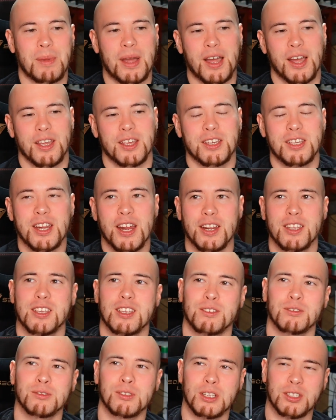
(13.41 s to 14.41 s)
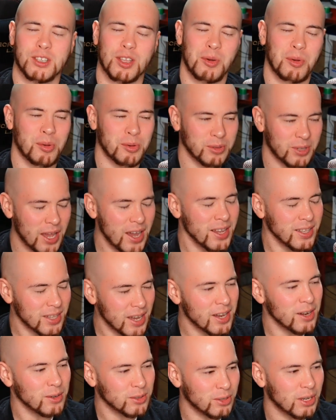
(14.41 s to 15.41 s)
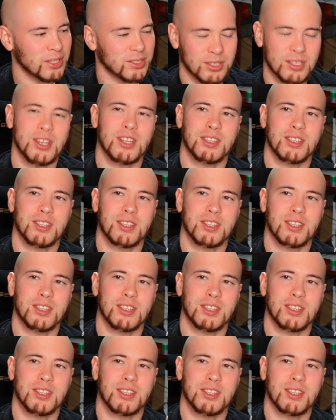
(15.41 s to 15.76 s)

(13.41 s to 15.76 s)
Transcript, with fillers: まあいきなり聞くんですけども、大体の人は好きです